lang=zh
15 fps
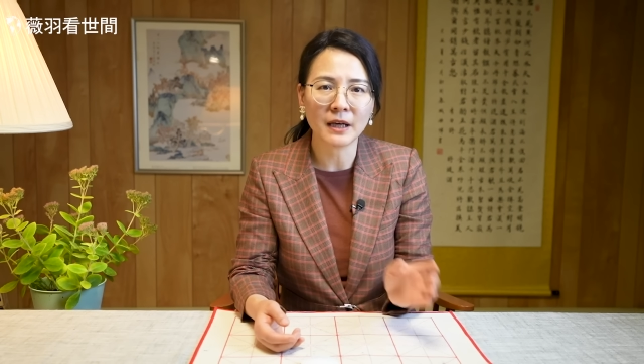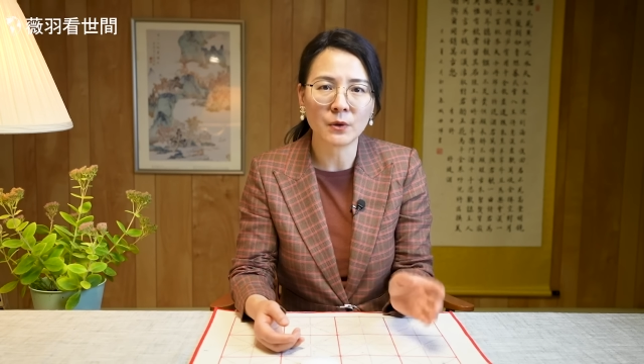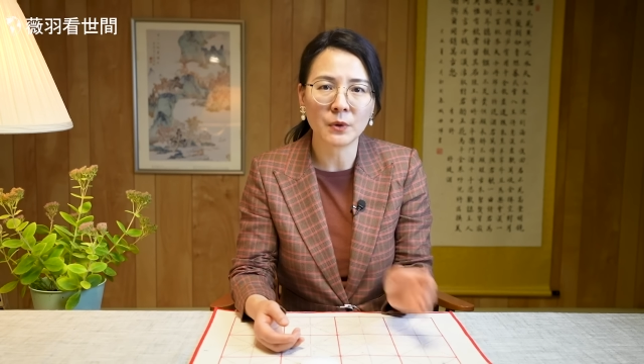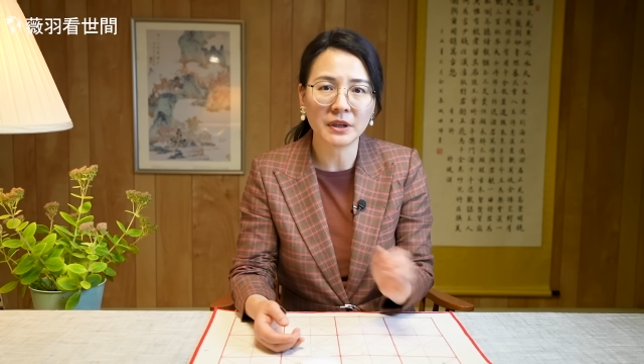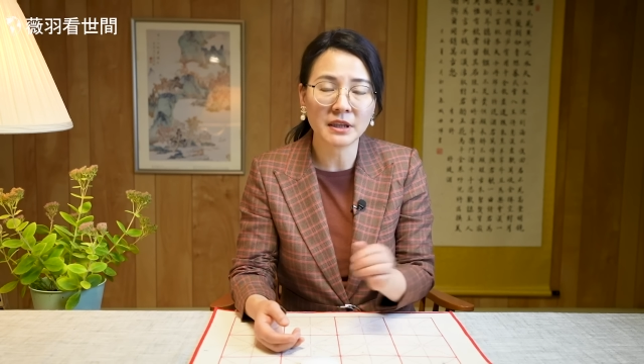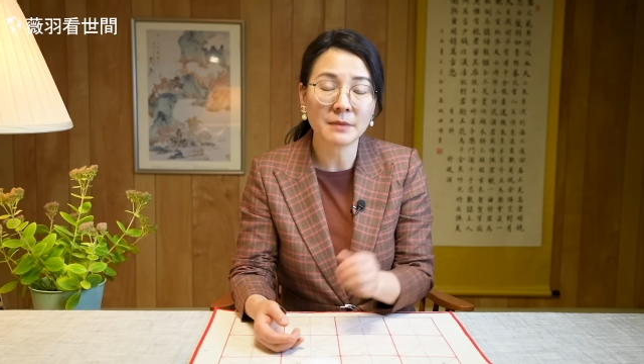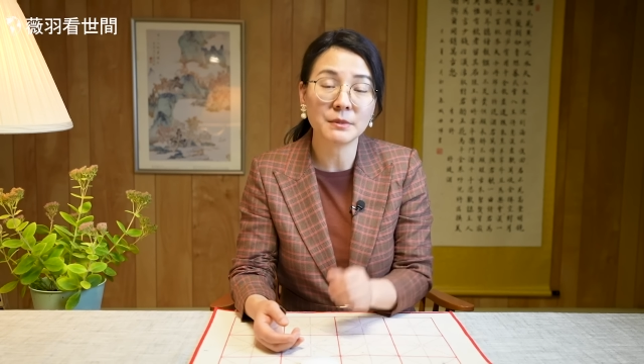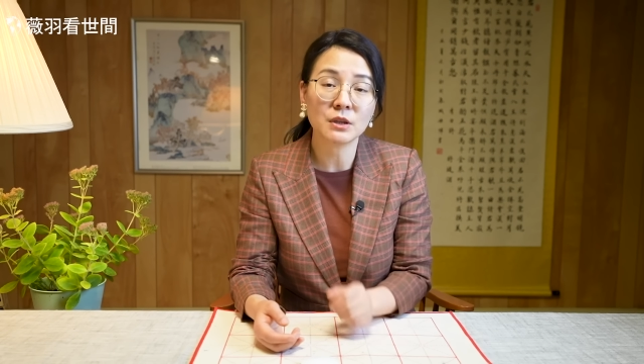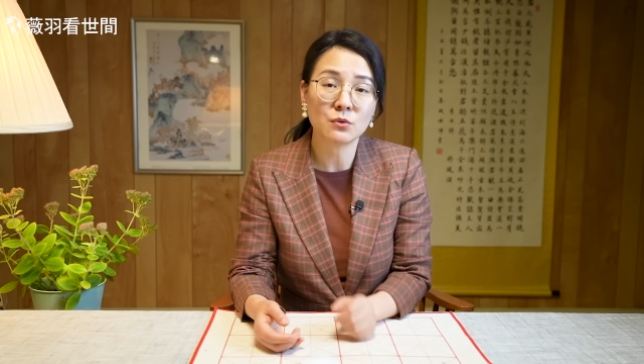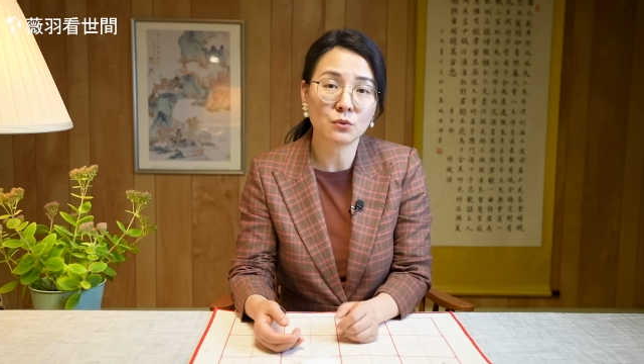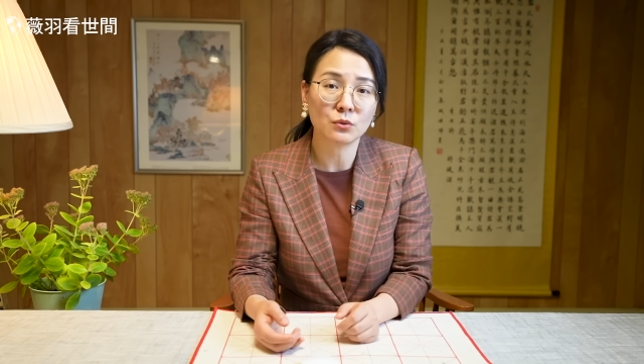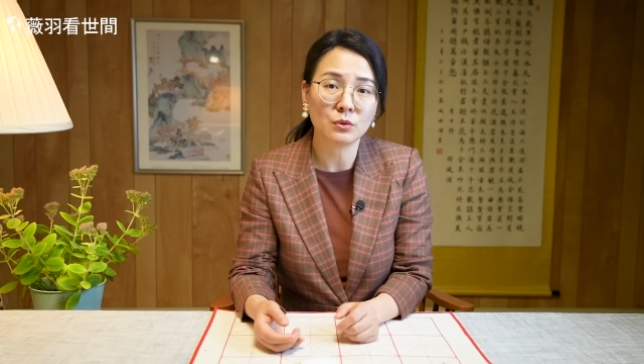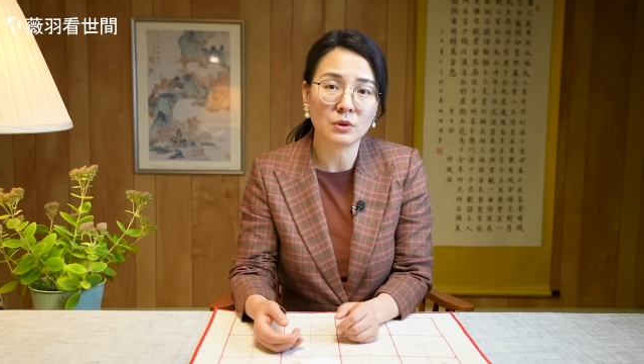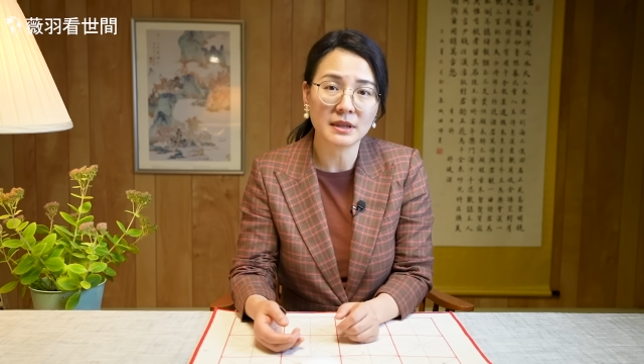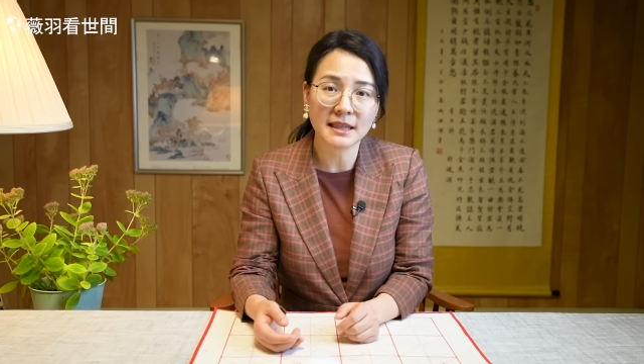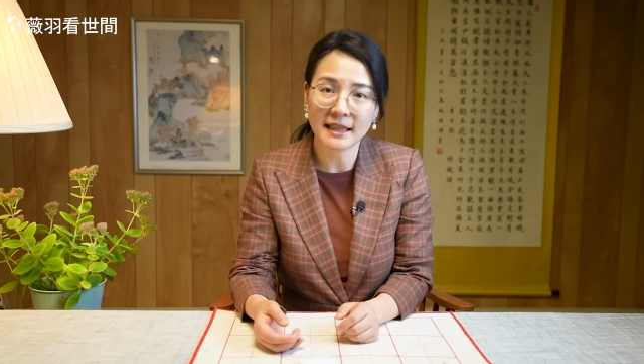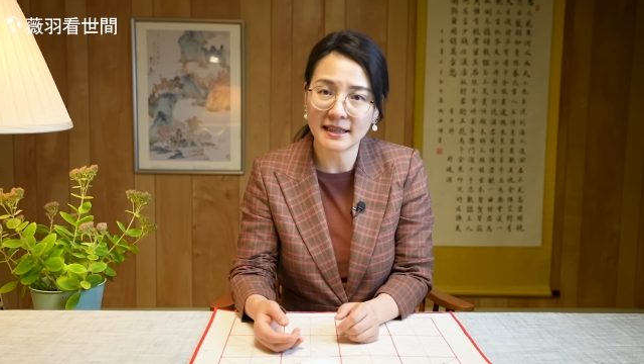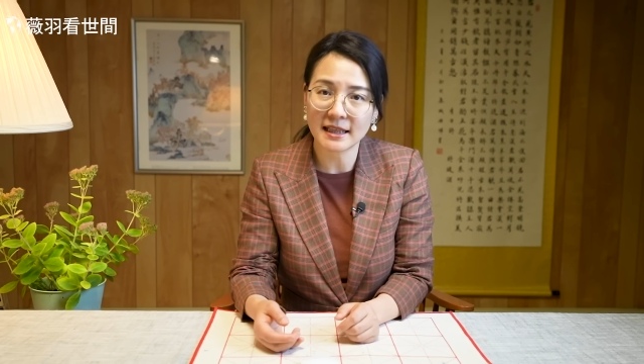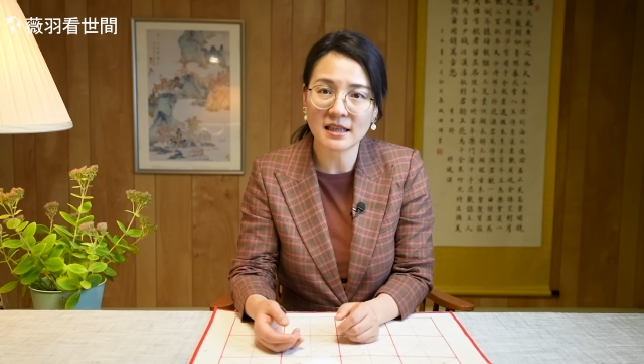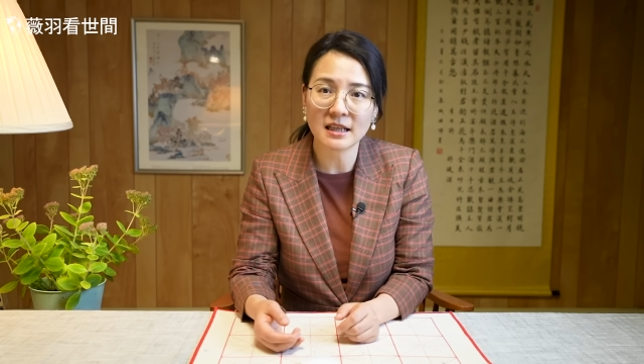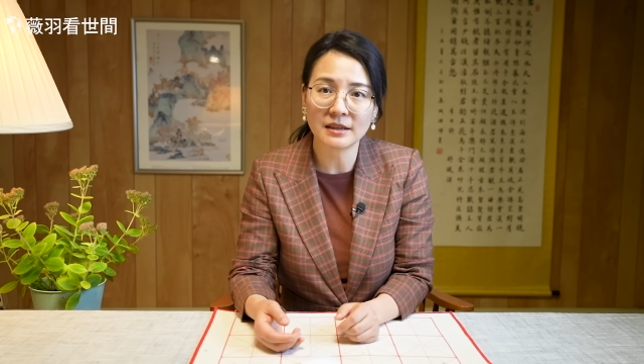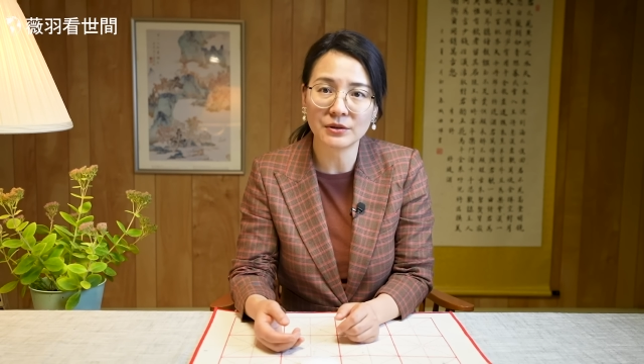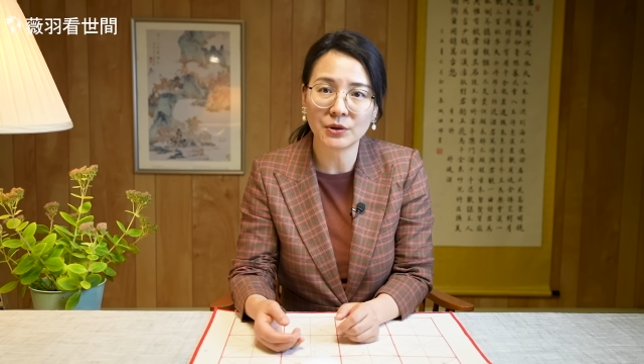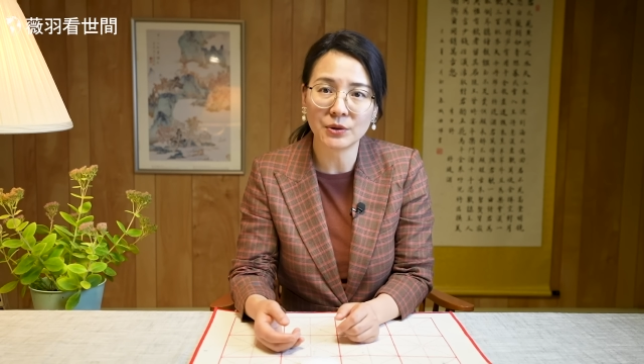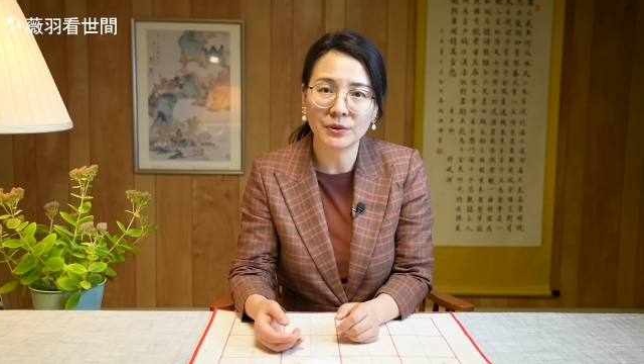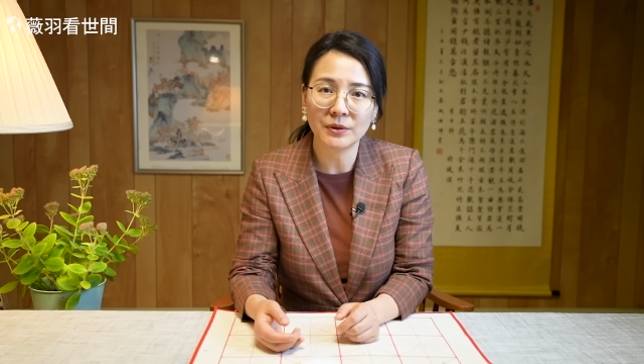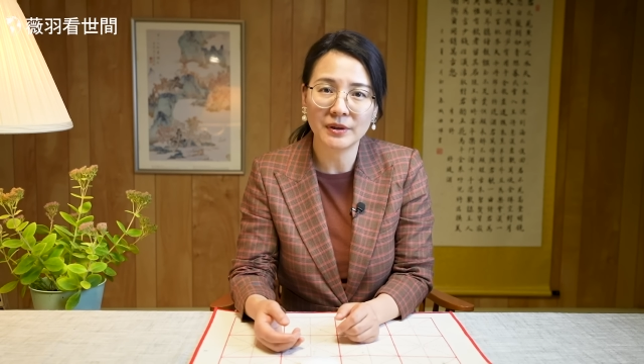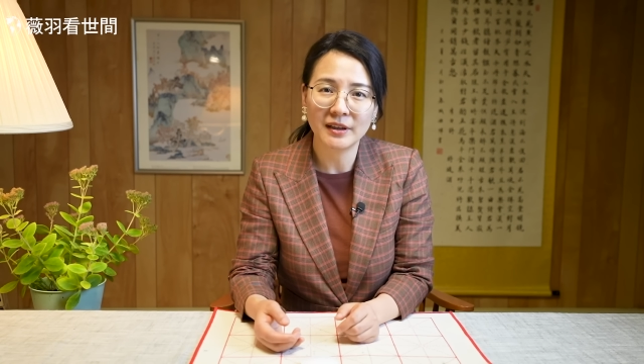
回他们的祖国参加战斗。